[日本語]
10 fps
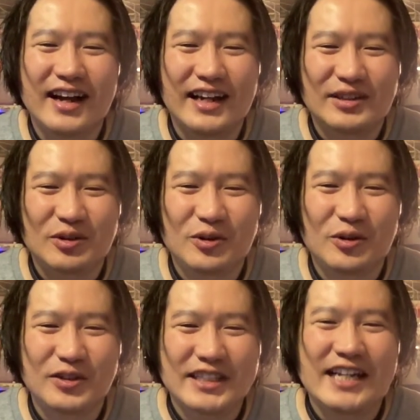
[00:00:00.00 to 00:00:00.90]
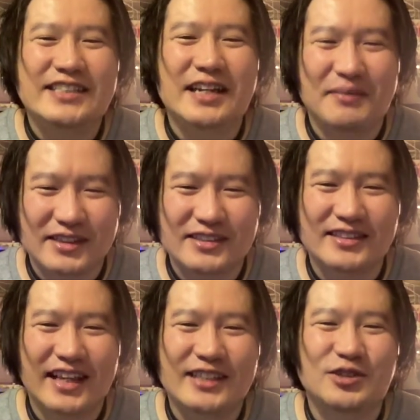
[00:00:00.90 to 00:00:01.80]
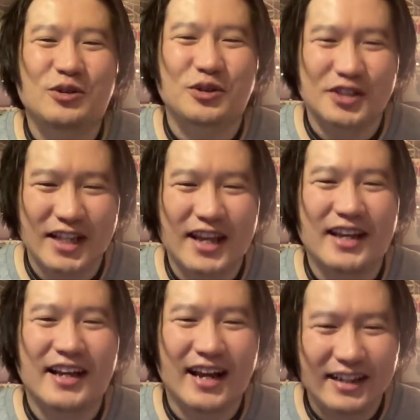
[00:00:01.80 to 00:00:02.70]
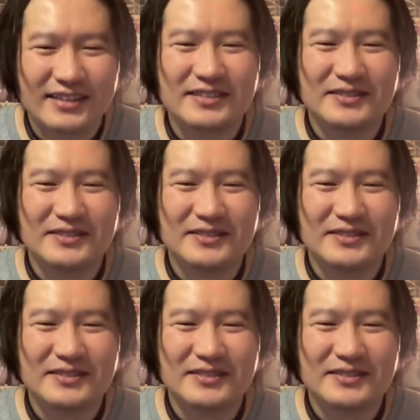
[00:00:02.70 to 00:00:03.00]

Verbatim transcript: あのいらっしゃいますゲストとしてはい